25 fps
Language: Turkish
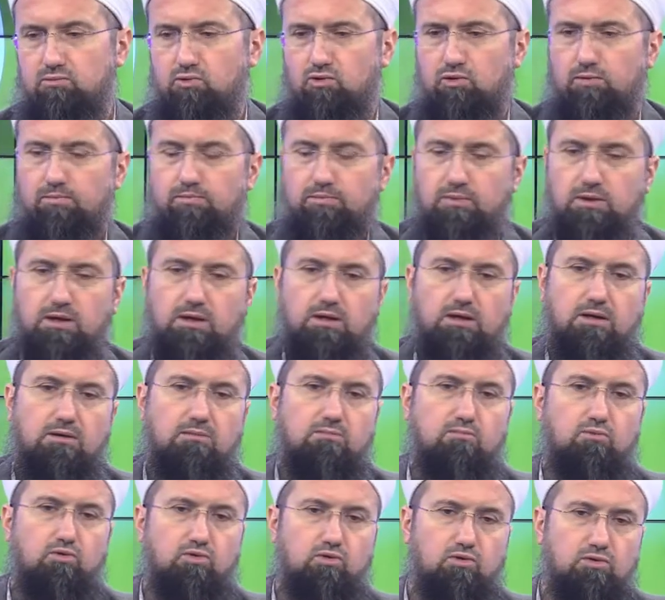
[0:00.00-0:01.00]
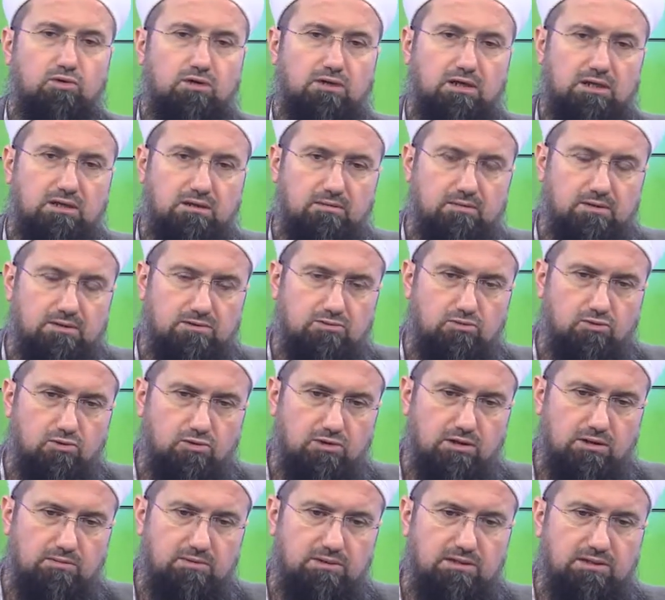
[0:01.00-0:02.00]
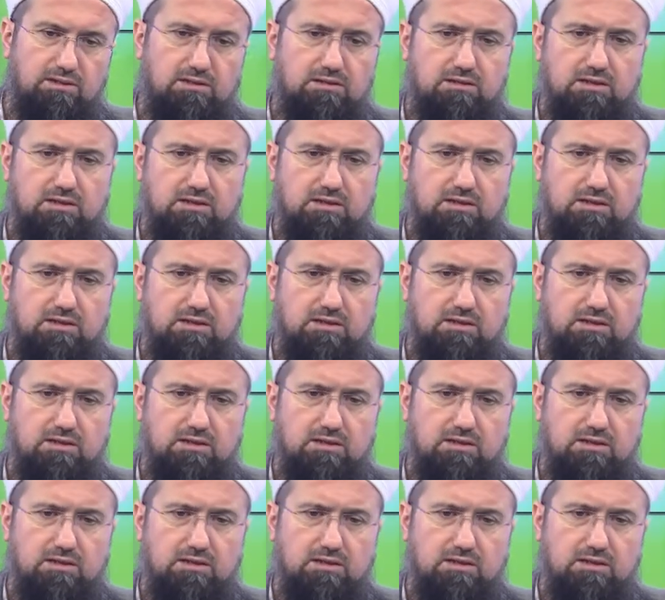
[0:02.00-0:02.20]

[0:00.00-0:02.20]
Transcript: Bu burun kanaması olabilir,